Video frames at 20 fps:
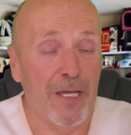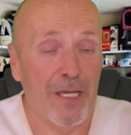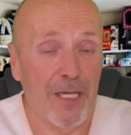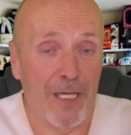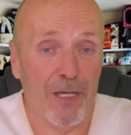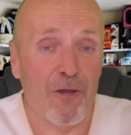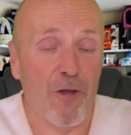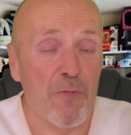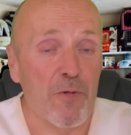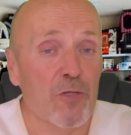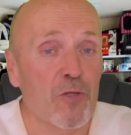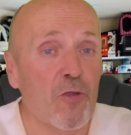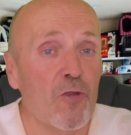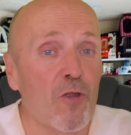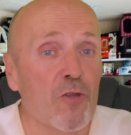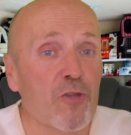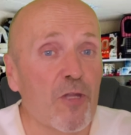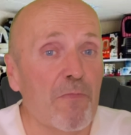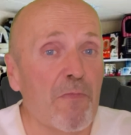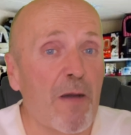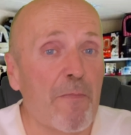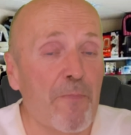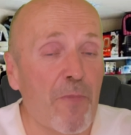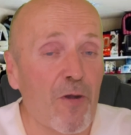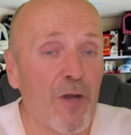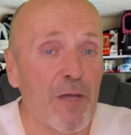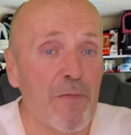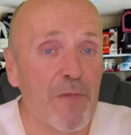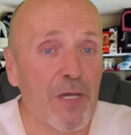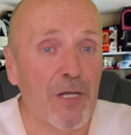Y como todo tema
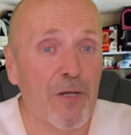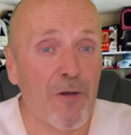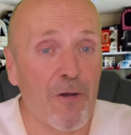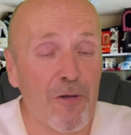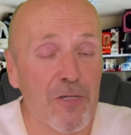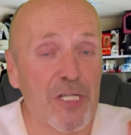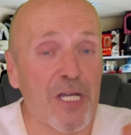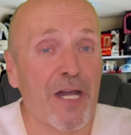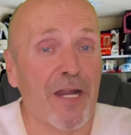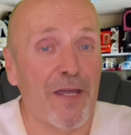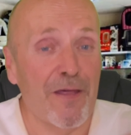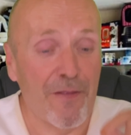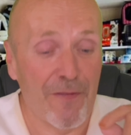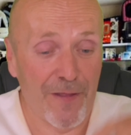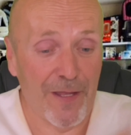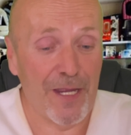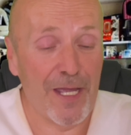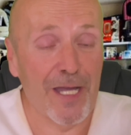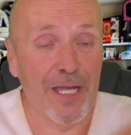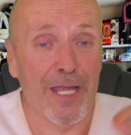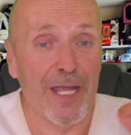polémico, os agradecería